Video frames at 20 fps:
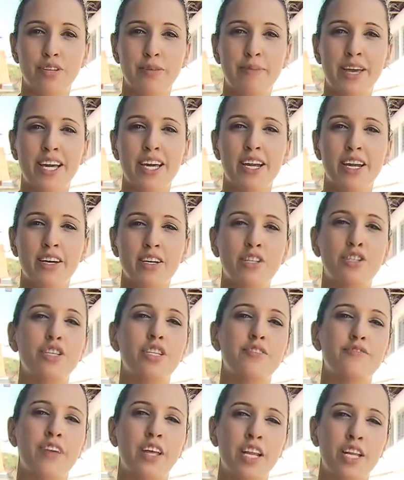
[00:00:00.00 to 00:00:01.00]

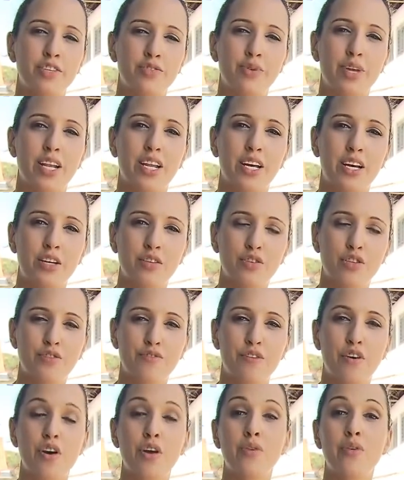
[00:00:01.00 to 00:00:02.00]
imigrantes venezuelanos
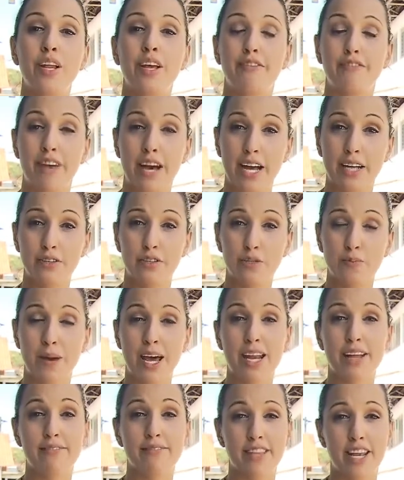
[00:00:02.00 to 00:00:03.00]
foram levados
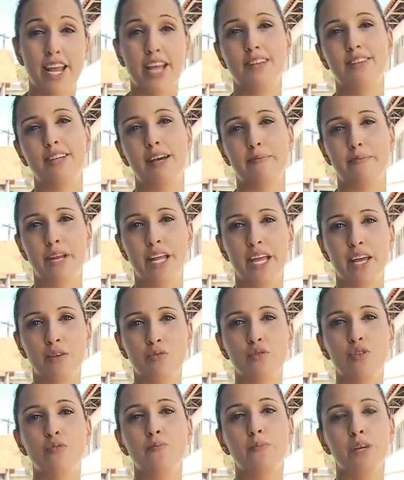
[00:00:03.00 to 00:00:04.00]
para três
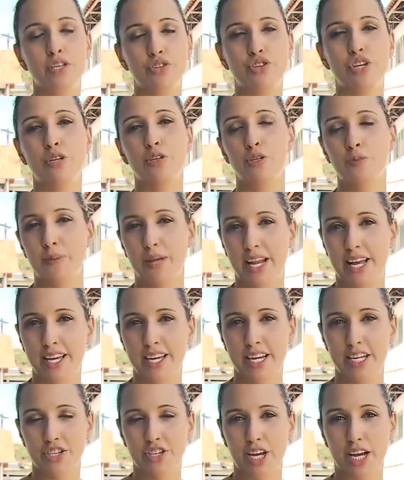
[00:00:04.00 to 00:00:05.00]
abrigos mantidos pela
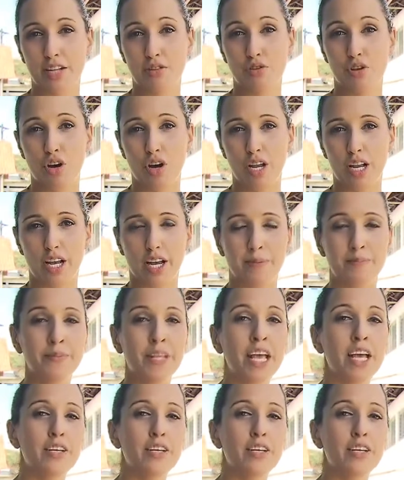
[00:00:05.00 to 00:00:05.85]
Igreja Católica.